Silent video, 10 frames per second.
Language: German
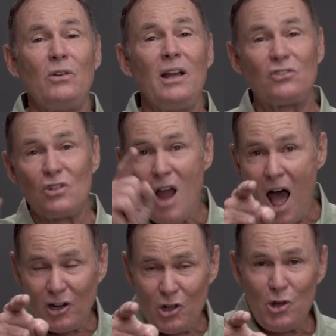nur zur
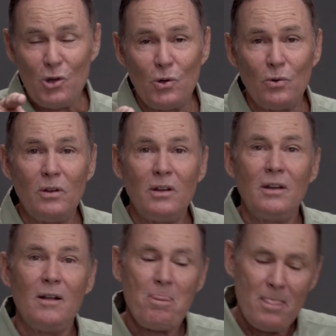Erinnerung, nicht du
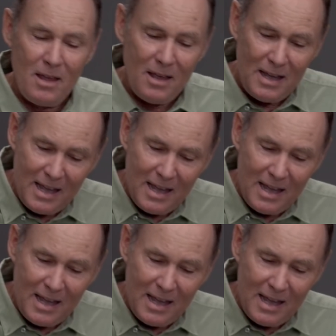bist das,